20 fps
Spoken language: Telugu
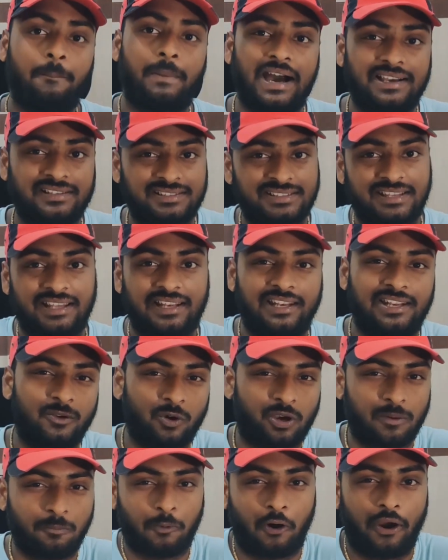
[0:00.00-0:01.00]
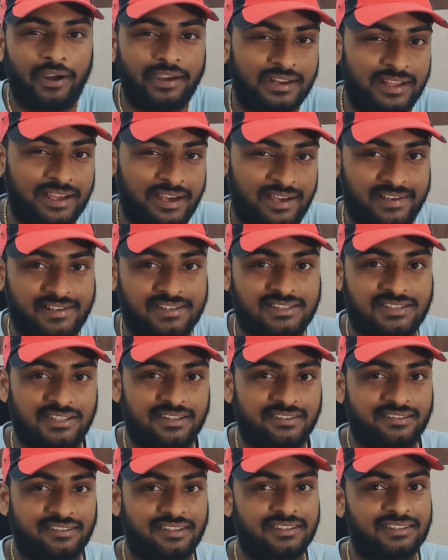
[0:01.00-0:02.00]
పాస్కి వెళ్ళి ఒక పాయింట్ని కరెక్ట్
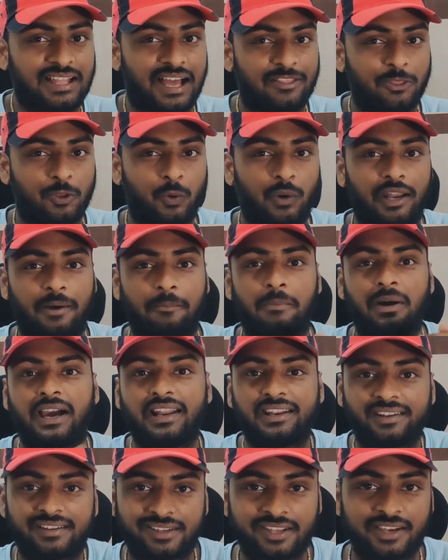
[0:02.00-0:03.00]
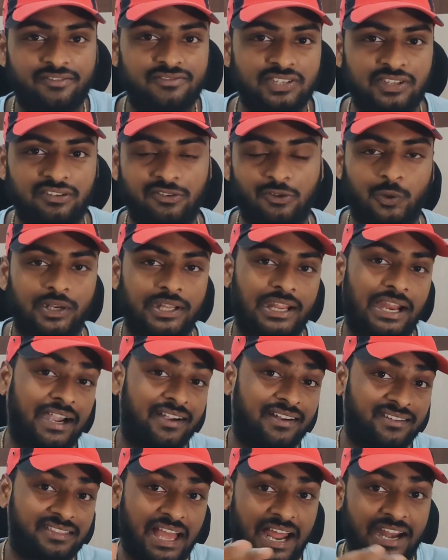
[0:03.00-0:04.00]
చేసి దాంతో వాళ్ళ అమ్మగారిని సేవ్ చేసుకొని
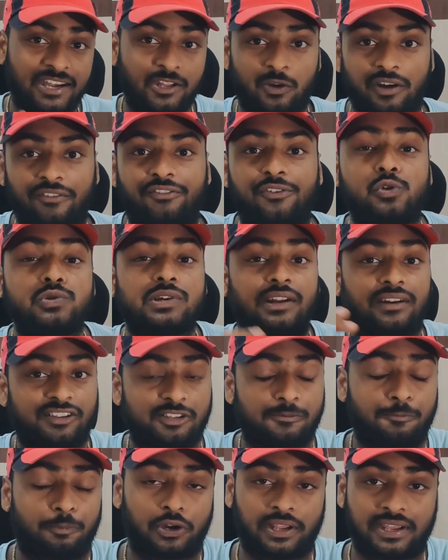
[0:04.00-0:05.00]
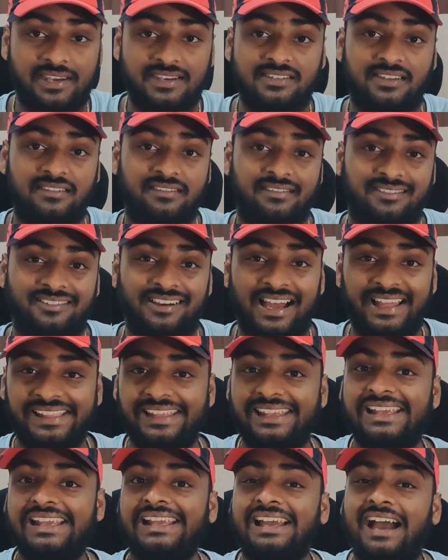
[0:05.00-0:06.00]
అండ్ దాని యొక్క ఫ్యూచర్ రెసిప్రొకేషన్స్
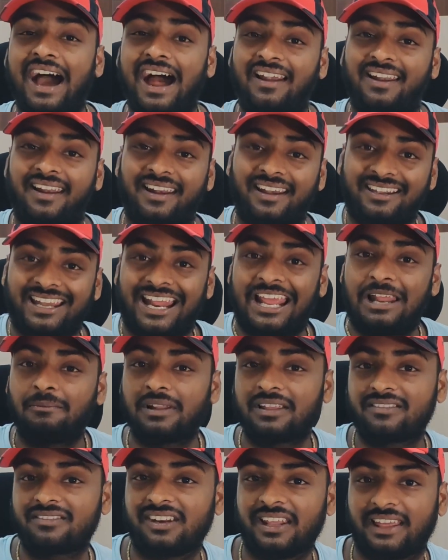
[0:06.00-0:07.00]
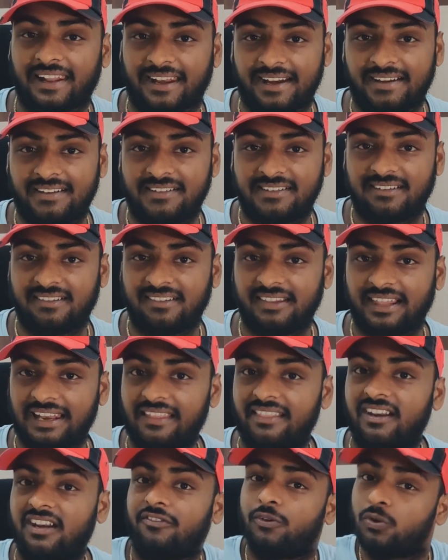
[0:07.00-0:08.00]
అది ఆల్టర్నేట్ టైం లైన్స్ని క్రియేట్ చేసిందా
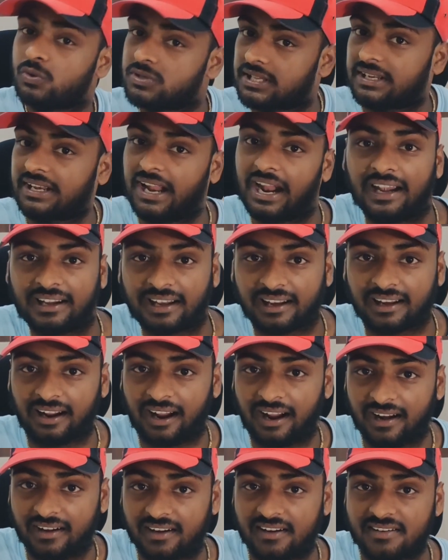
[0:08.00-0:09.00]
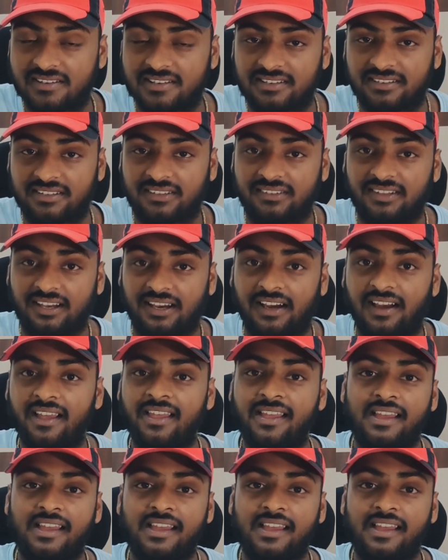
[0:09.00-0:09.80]
లేదంటే ఫ్యూచర్ని ఆల్టర్ ఆల్టర్ చేసిందా